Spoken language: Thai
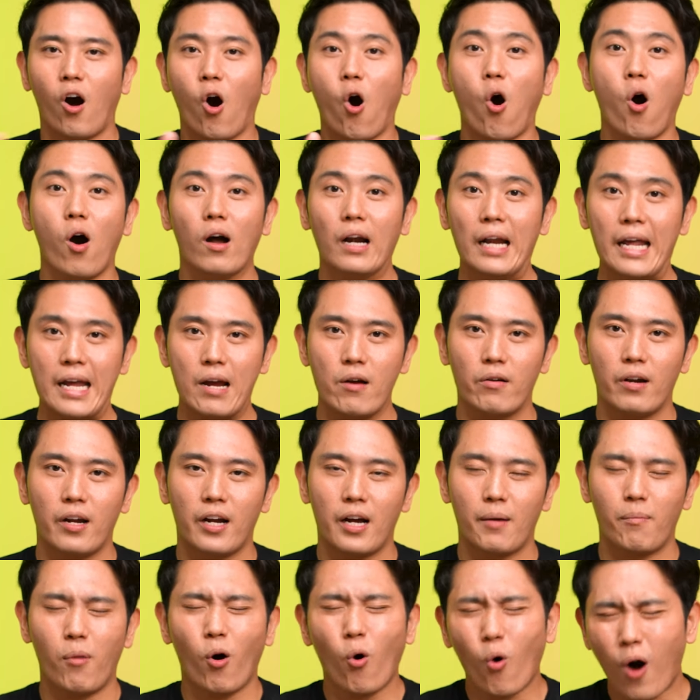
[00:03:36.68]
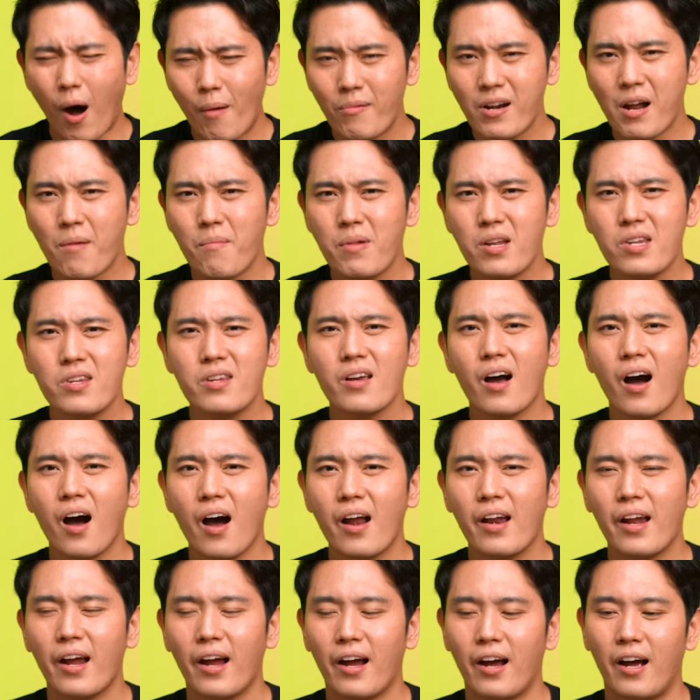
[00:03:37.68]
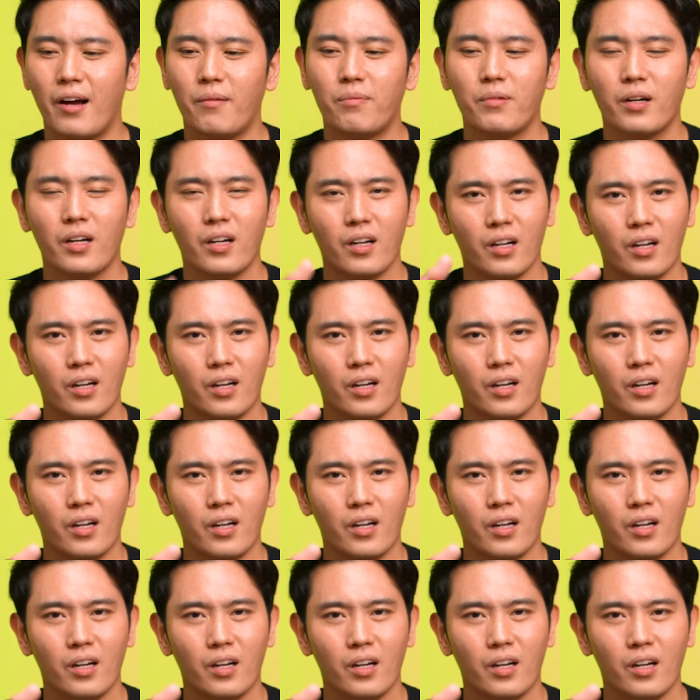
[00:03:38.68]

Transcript: ของเหลวนะครับเพราะความดันมันเยอะเนี่ยครับ